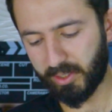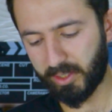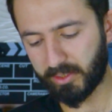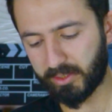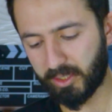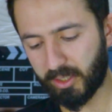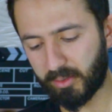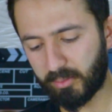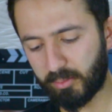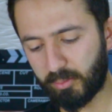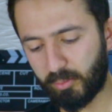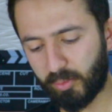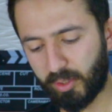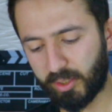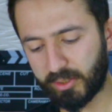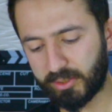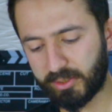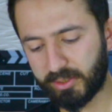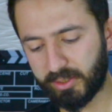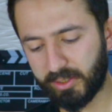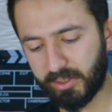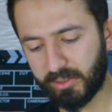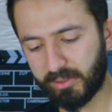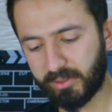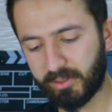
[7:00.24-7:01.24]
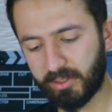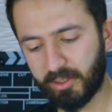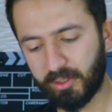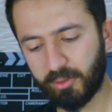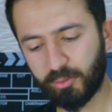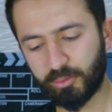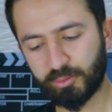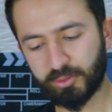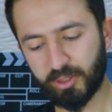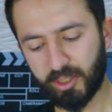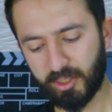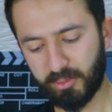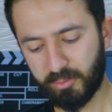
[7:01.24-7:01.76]
Adab-ı Muaşeret diye
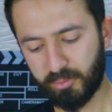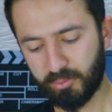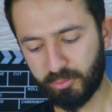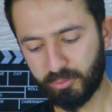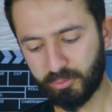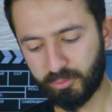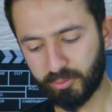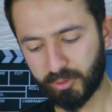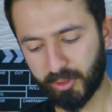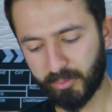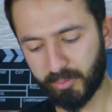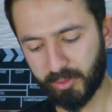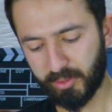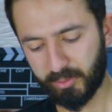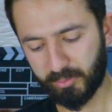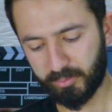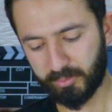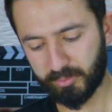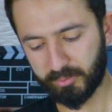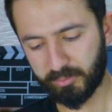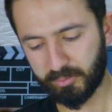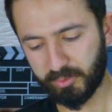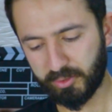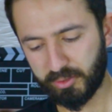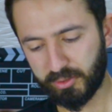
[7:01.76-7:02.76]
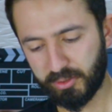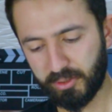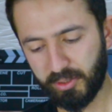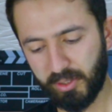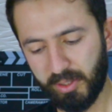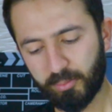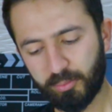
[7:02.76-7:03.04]
güzel bir uygulama yapılmış.